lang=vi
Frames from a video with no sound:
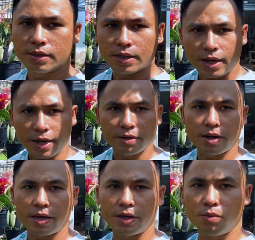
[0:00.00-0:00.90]
Cái cây nó
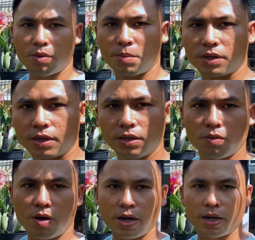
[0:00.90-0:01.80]
đang yếu mà mình kích
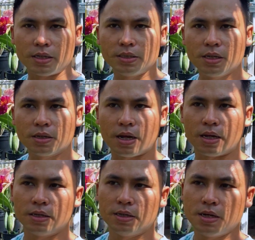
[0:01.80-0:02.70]
hoa là thứ nhất là